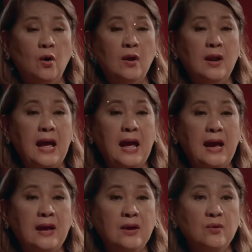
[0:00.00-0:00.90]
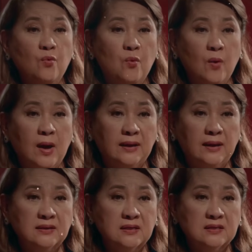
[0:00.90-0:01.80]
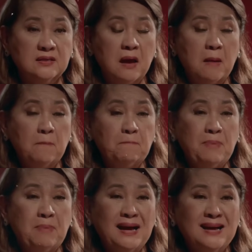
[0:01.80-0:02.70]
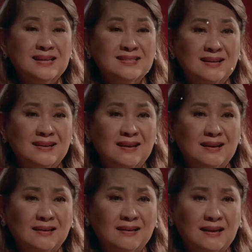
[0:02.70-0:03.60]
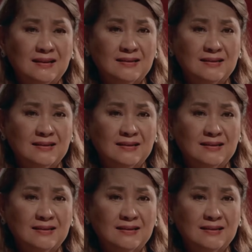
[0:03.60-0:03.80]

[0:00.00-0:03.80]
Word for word: Mahirap daw makahanap ng ganong lalaki. Gwapo na